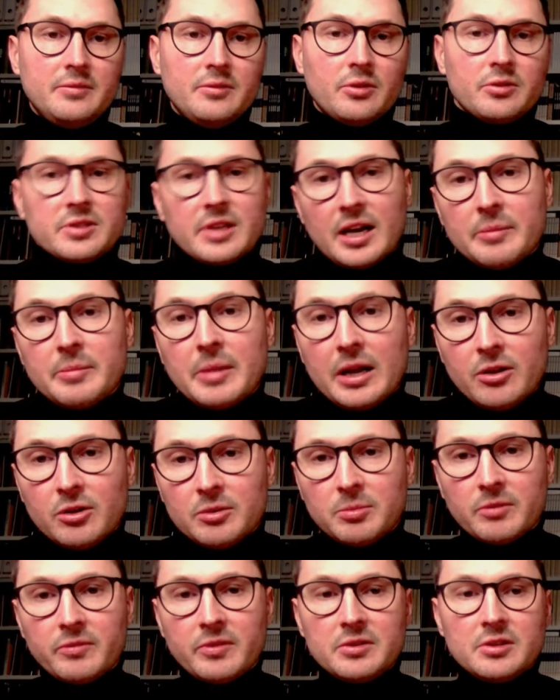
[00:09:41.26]
no, zarabiali
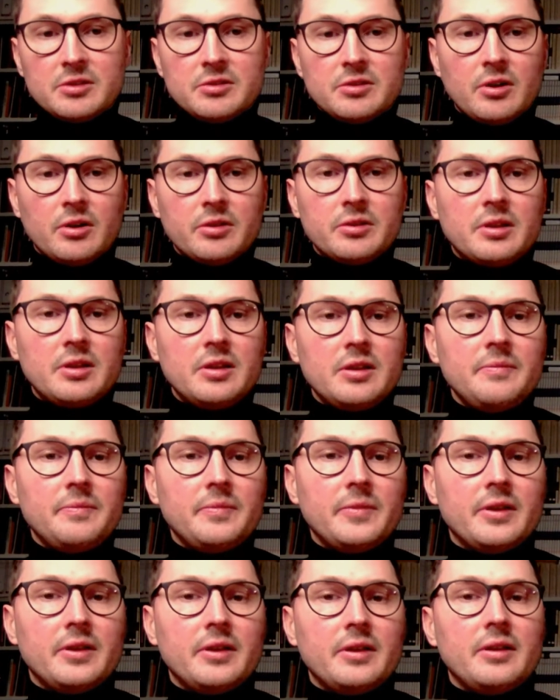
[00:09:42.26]
odpowiednie środki,
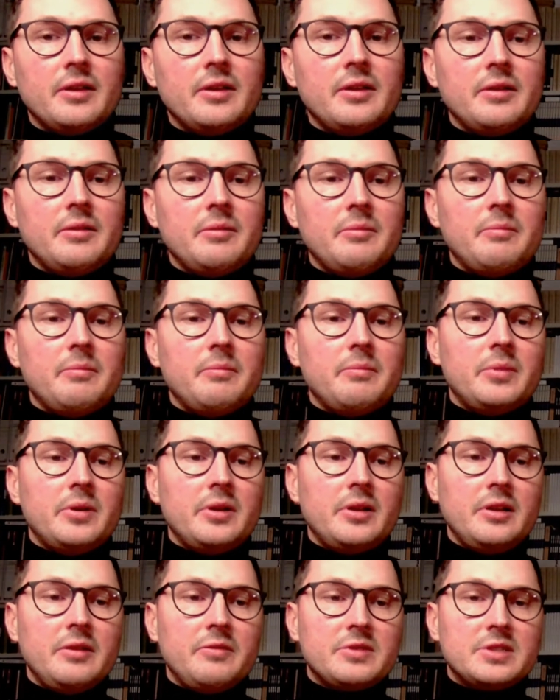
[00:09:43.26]

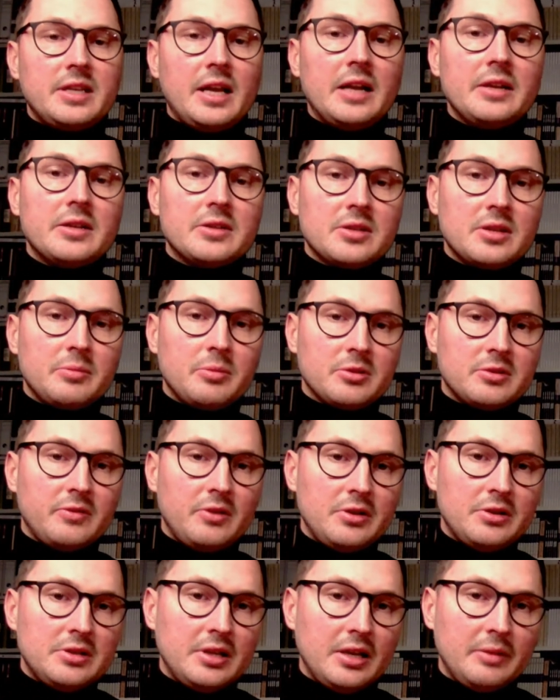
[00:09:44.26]
byli w stanie sobie
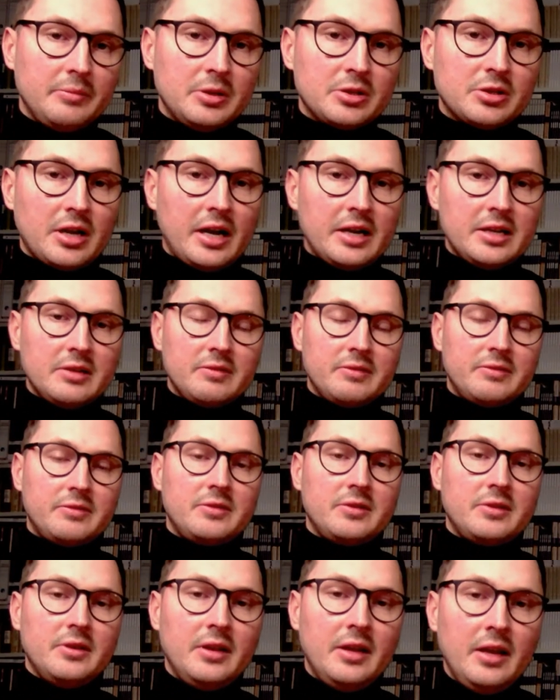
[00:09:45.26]
pozwolić na mieszkanie
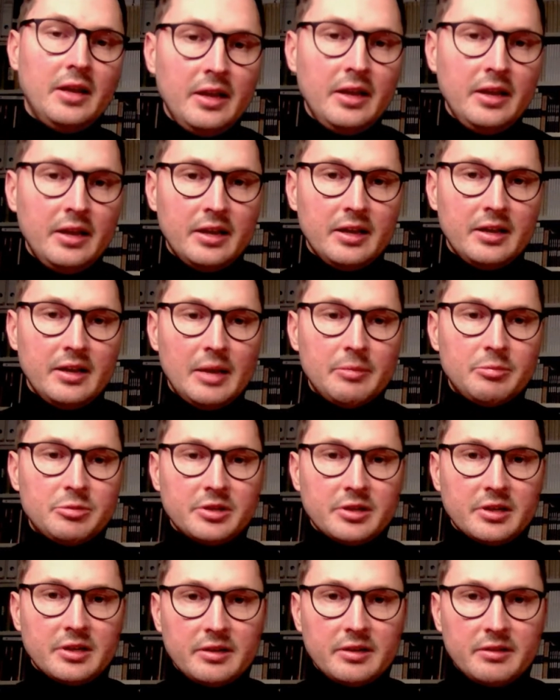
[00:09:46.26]
w
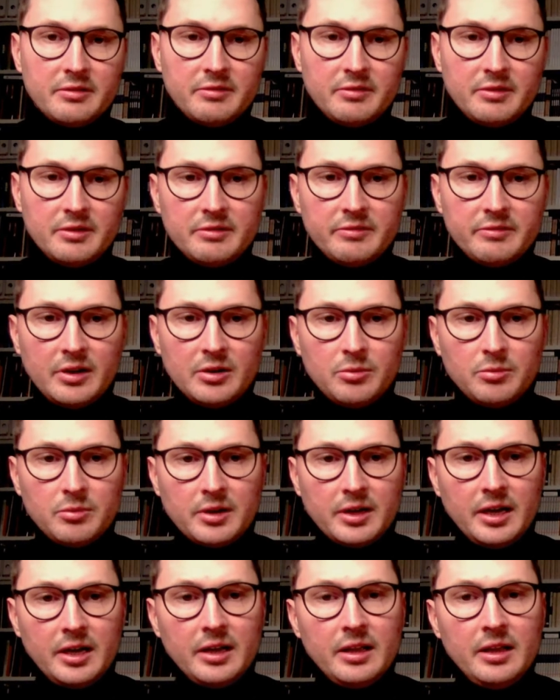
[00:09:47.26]
lepszych
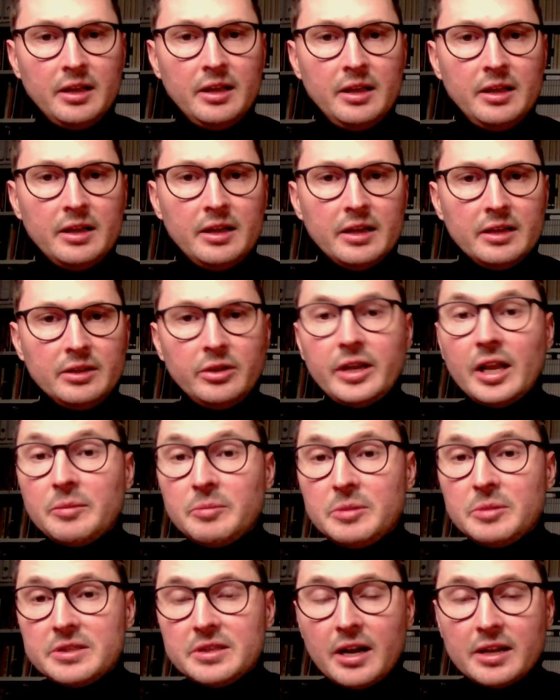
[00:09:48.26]
warunkach. E, no i
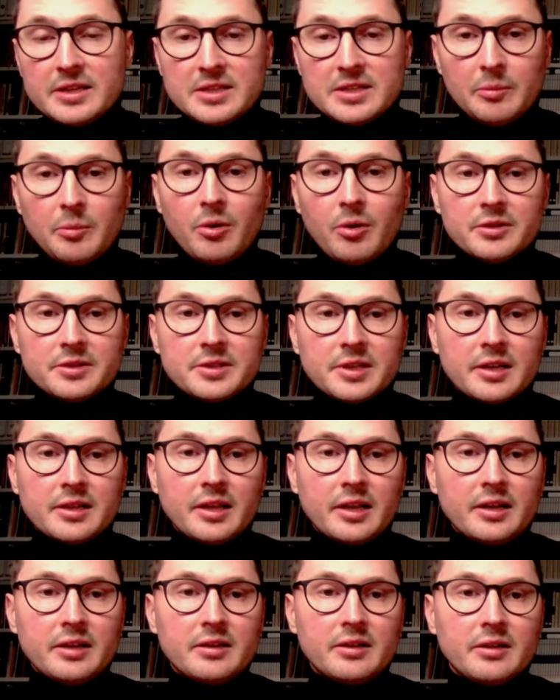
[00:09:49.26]
administracja polska,
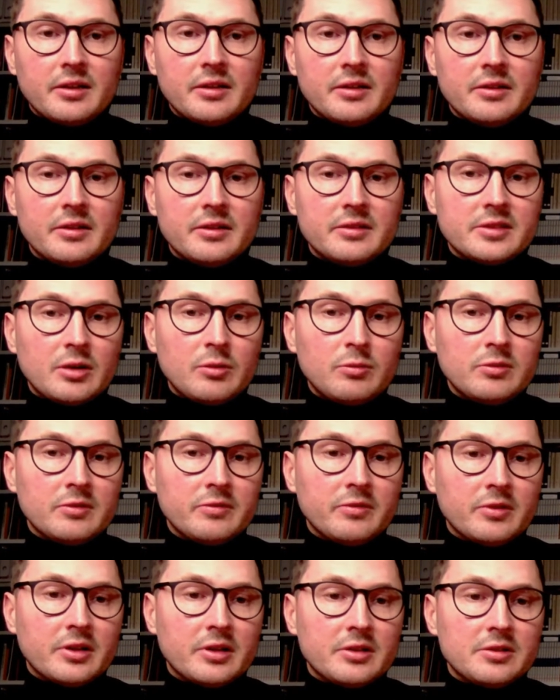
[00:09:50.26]
tak? E,
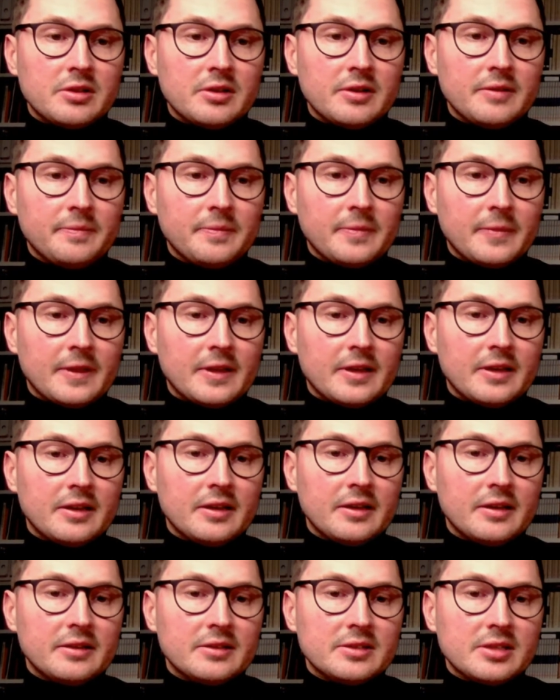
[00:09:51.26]
zarówno w okresie
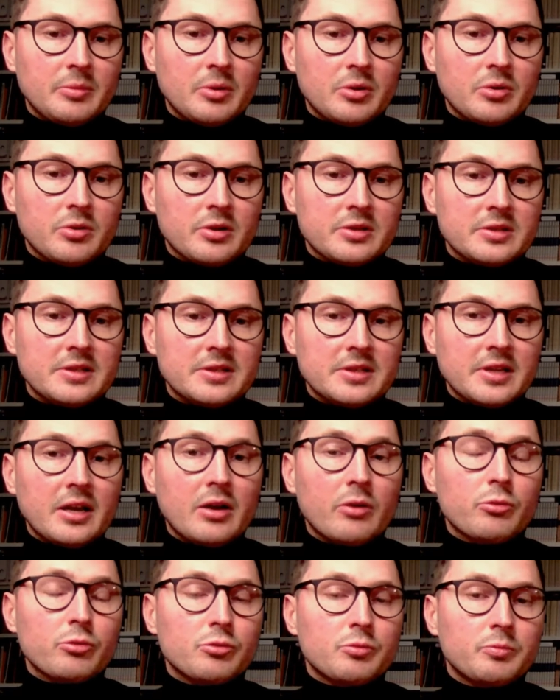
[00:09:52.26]
e, zaboru
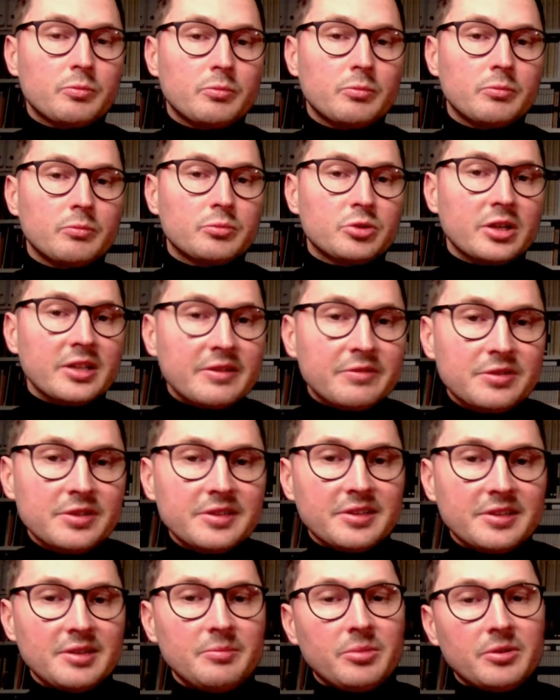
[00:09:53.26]
rosyjskiego, już przede
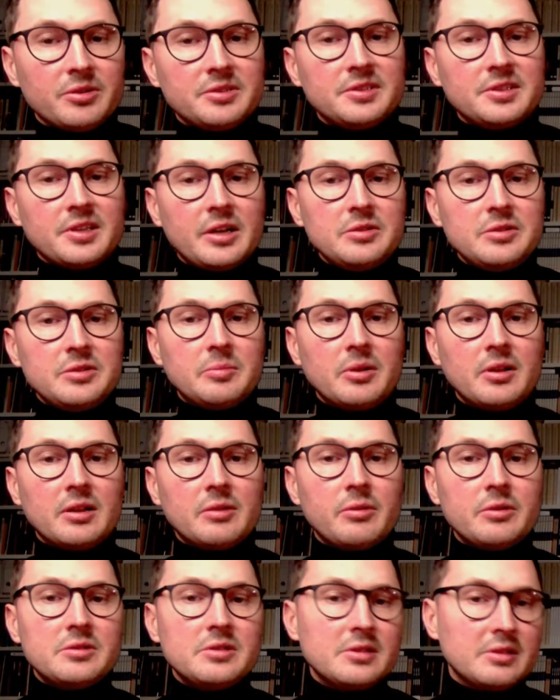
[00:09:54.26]
wszystkim po odzyskaniu
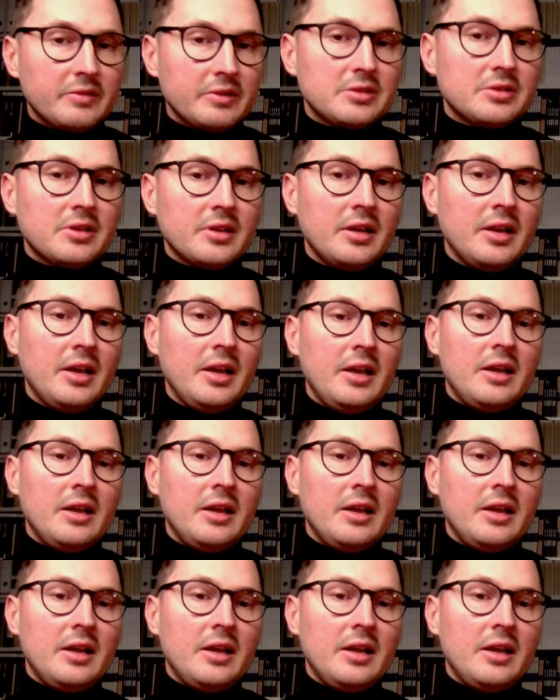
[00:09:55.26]
niepodległości, to właśnie